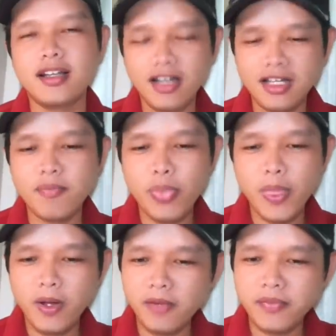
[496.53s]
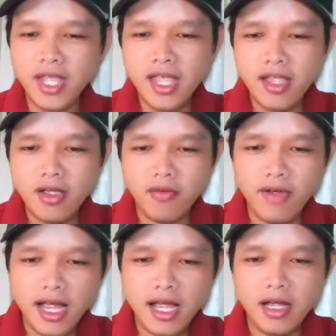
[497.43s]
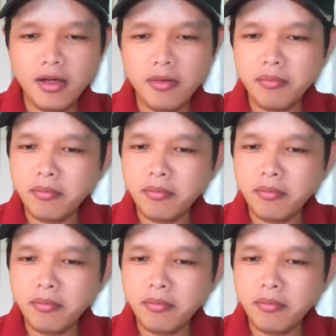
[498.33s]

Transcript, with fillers: đó, đúng không? Và